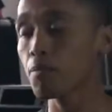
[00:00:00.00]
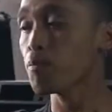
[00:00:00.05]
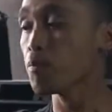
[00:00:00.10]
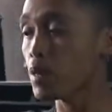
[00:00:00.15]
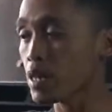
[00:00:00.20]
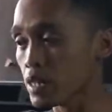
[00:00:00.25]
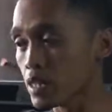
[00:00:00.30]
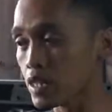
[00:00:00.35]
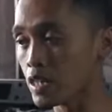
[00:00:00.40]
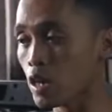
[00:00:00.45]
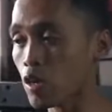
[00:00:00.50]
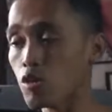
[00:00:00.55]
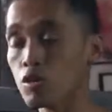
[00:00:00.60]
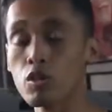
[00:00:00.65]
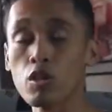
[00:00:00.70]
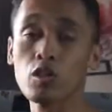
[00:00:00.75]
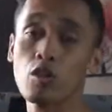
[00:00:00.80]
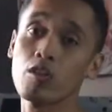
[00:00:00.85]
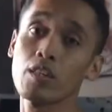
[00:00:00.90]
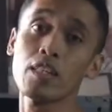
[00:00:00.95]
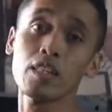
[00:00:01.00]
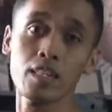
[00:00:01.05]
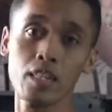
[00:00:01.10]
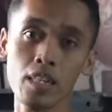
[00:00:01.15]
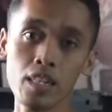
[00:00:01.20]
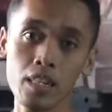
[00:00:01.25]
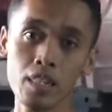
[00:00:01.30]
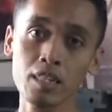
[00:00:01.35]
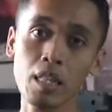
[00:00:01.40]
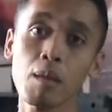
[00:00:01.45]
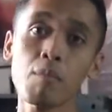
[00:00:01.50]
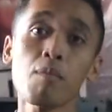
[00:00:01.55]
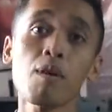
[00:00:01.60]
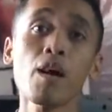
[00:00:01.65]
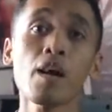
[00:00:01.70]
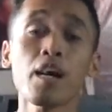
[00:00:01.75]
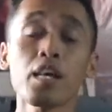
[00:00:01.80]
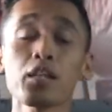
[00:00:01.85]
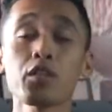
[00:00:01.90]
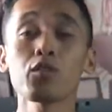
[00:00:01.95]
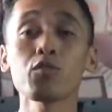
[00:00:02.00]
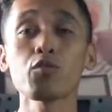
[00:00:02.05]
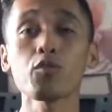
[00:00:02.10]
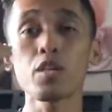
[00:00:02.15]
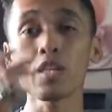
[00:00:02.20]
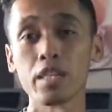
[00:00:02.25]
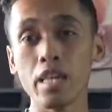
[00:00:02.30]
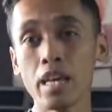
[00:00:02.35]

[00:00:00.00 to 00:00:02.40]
Plus kalau Triton ini ditambah head unit